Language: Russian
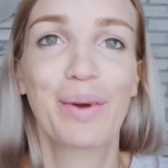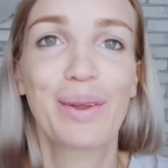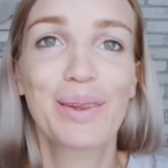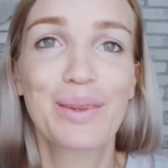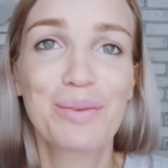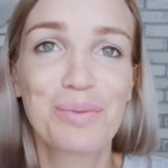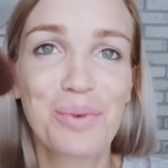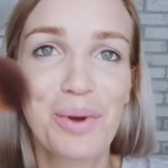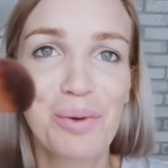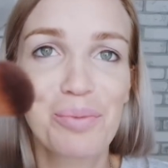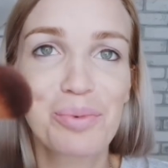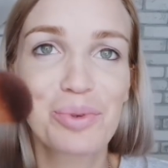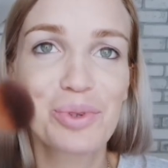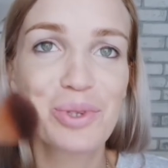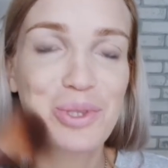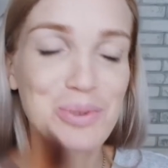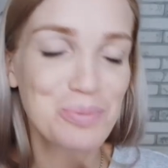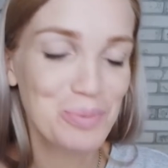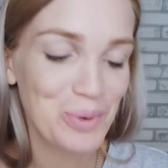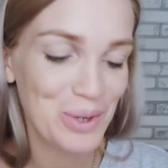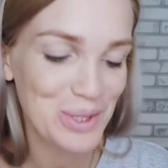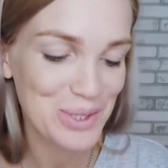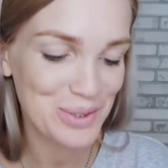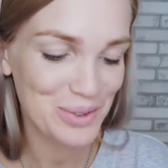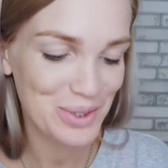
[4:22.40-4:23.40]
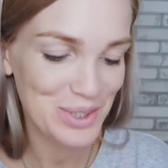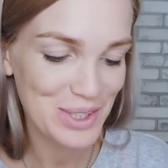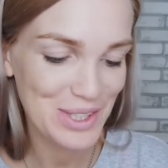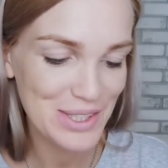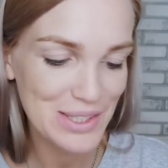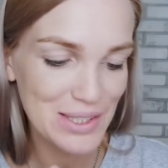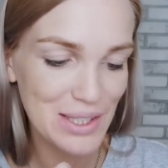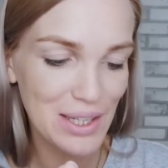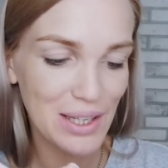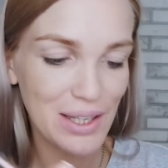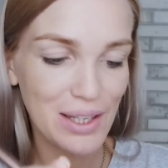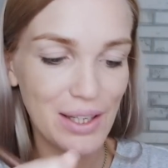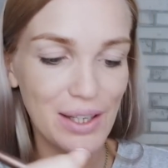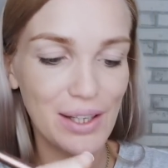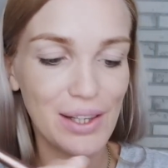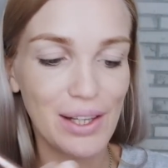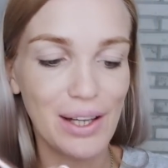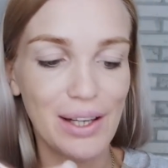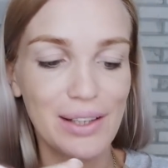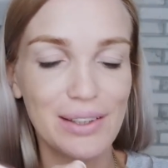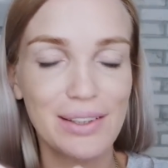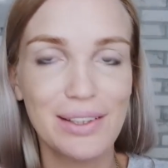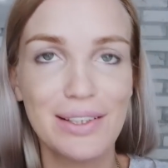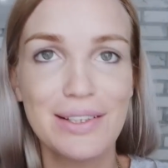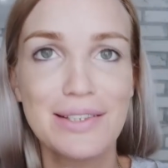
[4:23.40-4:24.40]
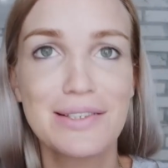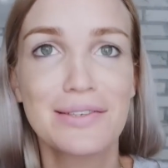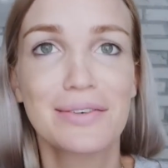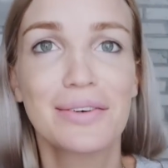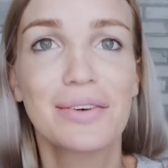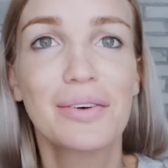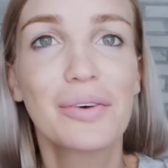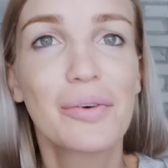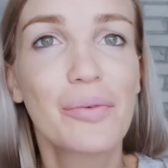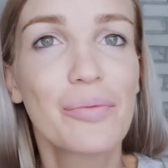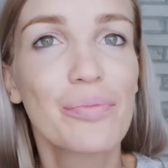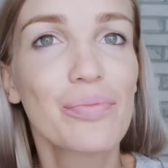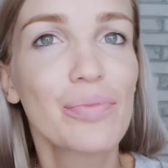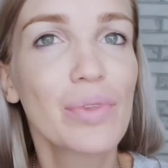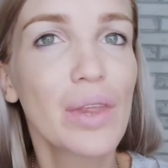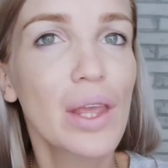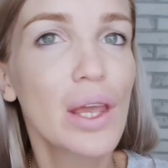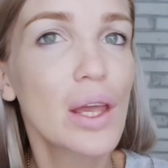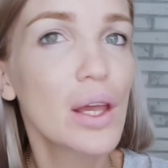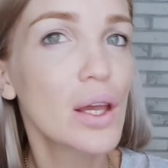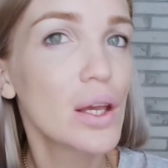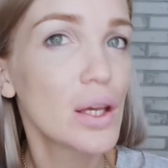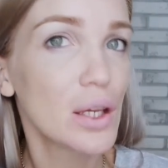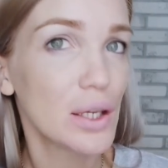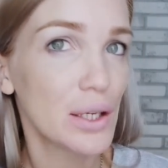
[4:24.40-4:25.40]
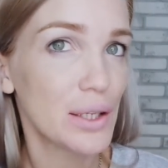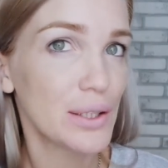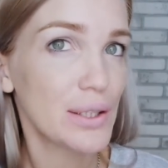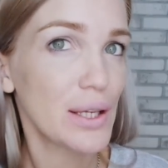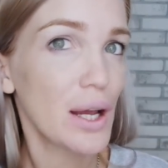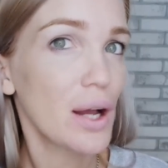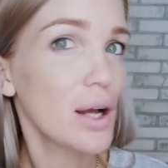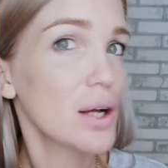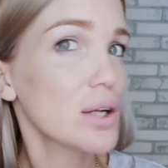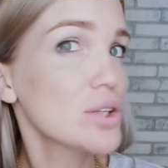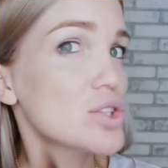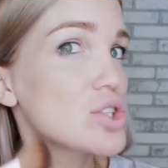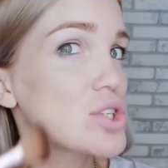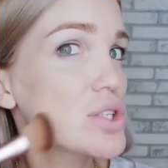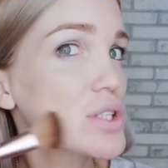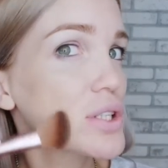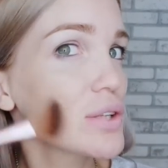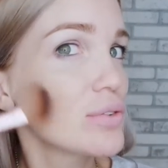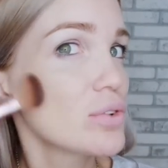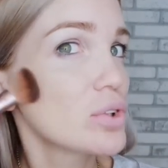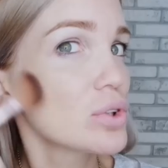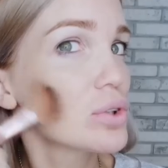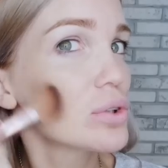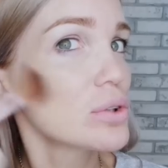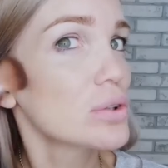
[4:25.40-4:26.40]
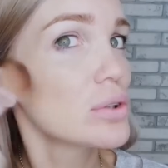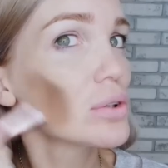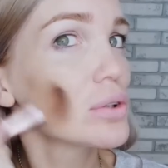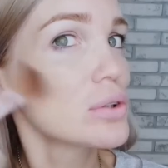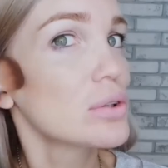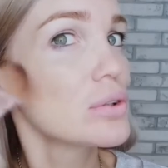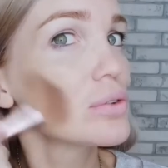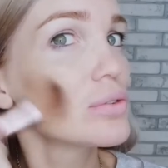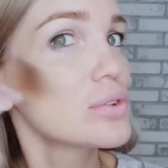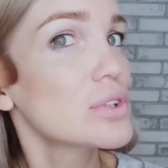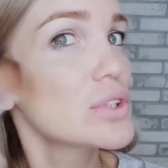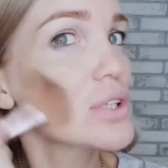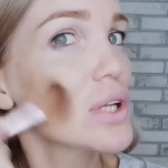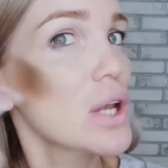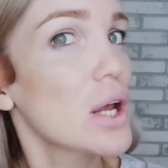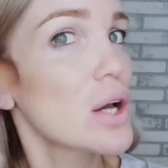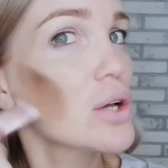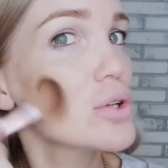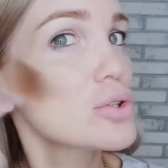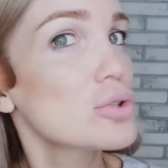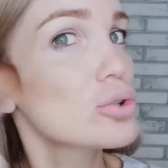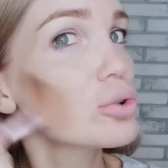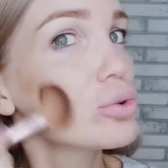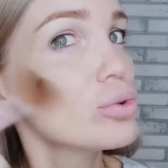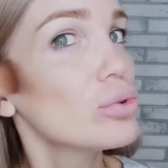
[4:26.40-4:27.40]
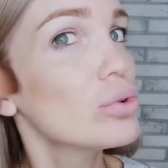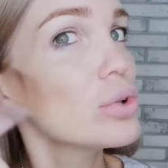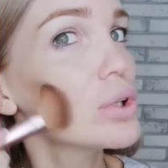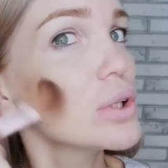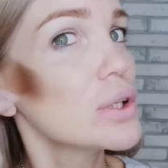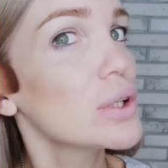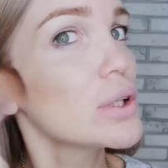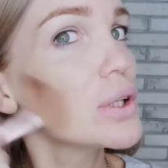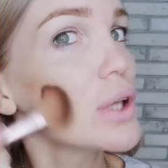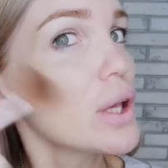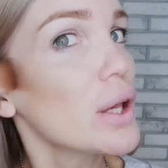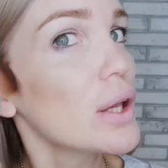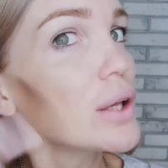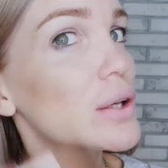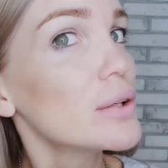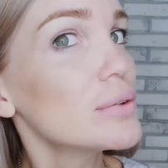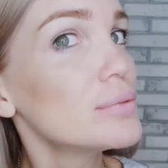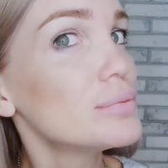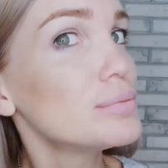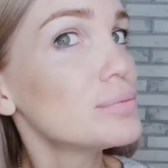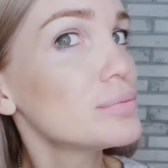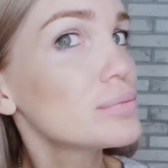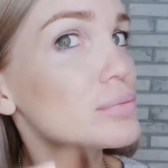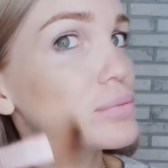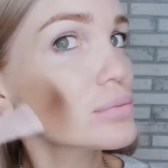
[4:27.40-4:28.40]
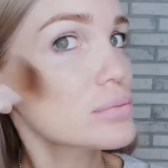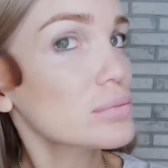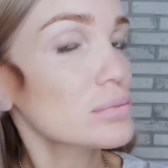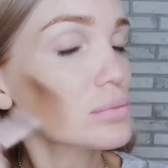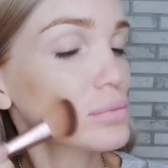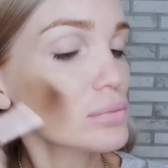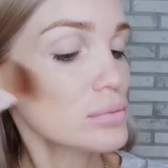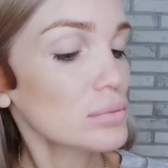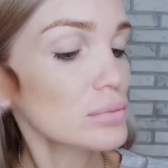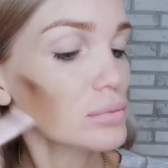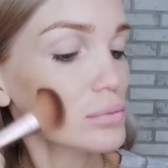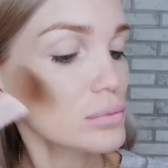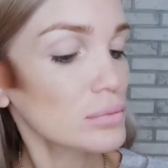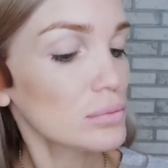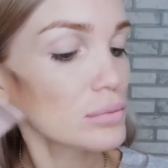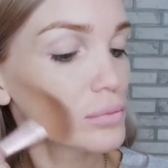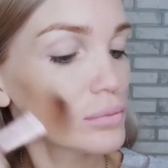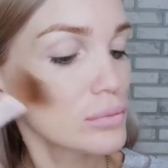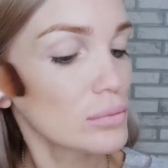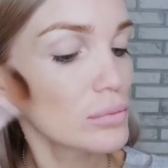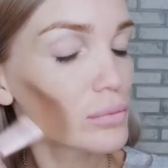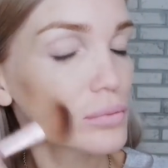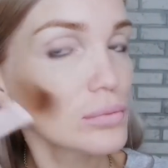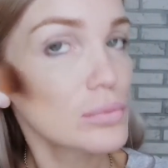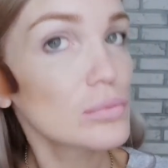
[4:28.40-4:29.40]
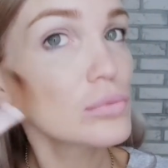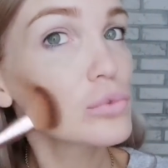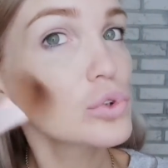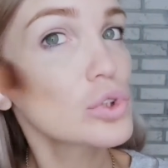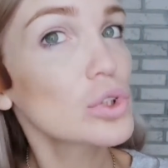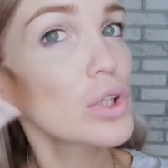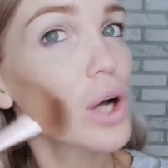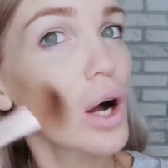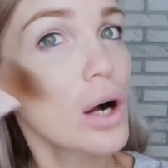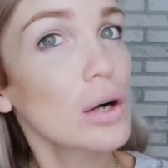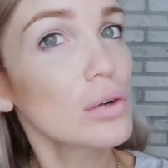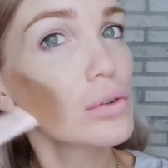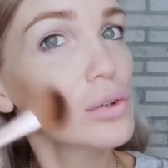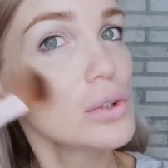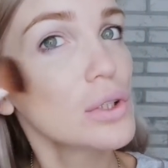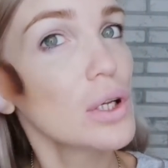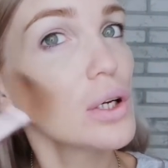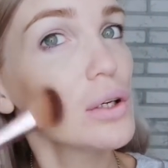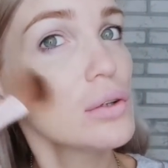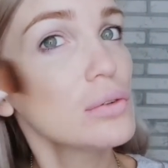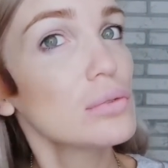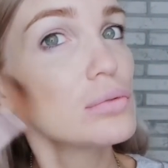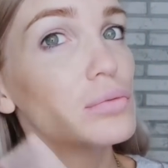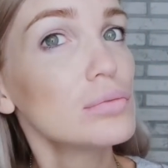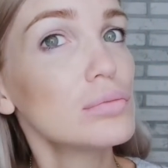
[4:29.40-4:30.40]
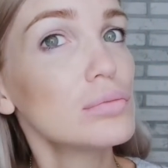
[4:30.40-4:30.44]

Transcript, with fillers: поэтому я буду использовать кисть для хайлайтера свою я чисто вот э, выделяю скулы ей. Вот так вот, да?